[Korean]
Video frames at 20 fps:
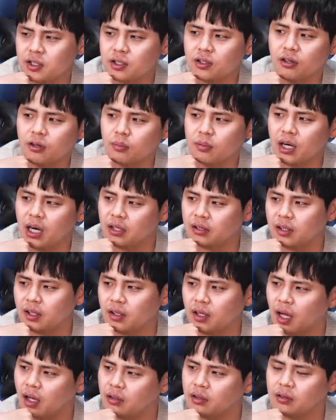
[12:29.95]
실험을 할 때
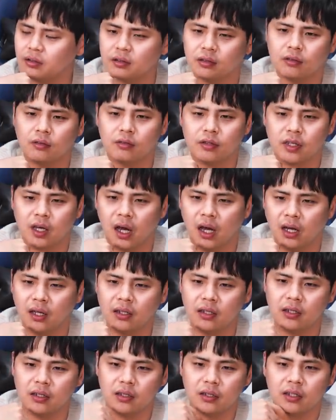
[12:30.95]
나는 그런
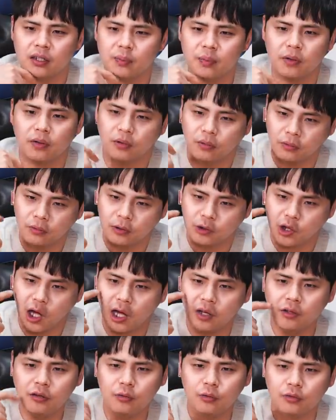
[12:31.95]
향이 입에서
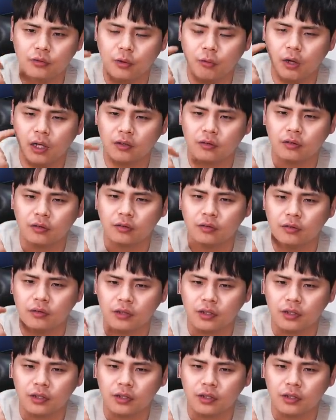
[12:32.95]
나는 것 같은